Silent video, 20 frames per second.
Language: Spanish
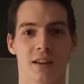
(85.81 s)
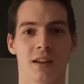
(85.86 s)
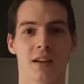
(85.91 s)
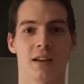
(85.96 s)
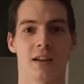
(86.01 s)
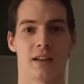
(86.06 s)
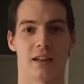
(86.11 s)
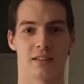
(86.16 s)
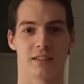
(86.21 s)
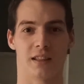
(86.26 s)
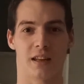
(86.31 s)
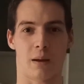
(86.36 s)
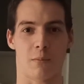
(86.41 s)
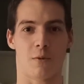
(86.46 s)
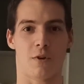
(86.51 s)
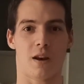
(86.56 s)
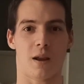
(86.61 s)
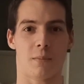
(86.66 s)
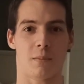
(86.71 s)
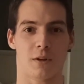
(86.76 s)
Estiramos
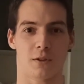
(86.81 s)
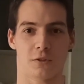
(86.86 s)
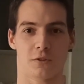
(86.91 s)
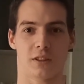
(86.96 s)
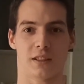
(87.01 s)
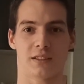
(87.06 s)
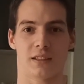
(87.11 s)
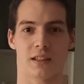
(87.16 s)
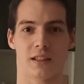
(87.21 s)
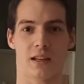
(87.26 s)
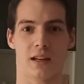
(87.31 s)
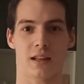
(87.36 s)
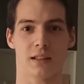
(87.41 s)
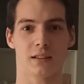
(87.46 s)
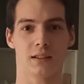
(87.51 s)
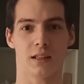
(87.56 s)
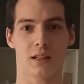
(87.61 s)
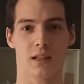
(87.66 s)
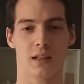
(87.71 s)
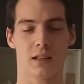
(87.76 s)
las manos hacia
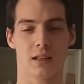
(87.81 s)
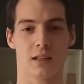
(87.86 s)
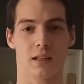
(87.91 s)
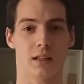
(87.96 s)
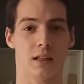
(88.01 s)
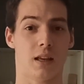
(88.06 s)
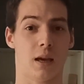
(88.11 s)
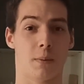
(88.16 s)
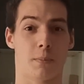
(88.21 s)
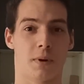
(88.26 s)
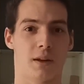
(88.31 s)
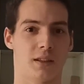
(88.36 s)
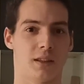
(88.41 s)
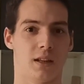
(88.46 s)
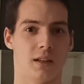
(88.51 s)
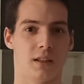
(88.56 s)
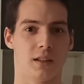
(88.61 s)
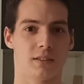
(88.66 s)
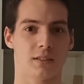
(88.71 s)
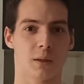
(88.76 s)
adelante y a partir
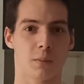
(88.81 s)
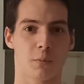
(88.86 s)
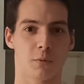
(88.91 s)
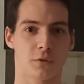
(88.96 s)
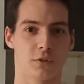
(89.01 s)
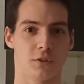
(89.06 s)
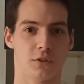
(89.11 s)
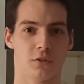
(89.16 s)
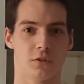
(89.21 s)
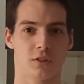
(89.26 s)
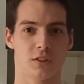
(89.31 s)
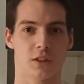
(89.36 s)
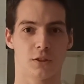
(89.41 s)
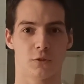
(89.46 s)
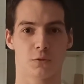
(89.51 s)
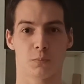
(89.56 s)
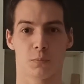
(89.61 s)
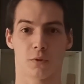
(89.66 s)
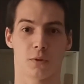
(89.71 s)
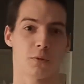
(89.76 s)
de esta posición ya nos
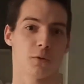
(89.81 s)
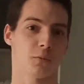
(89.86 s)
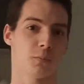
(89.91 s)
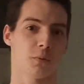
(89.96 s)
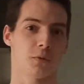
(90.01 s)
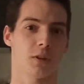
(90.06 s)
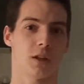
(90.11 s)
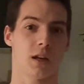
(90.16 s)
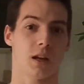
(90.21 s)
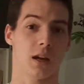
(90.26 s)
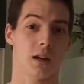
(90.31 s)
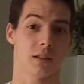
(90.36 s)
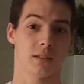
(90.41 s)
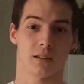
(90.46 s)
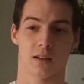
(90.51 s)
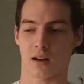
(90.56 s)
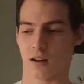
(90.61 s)
podemos poner a hacer la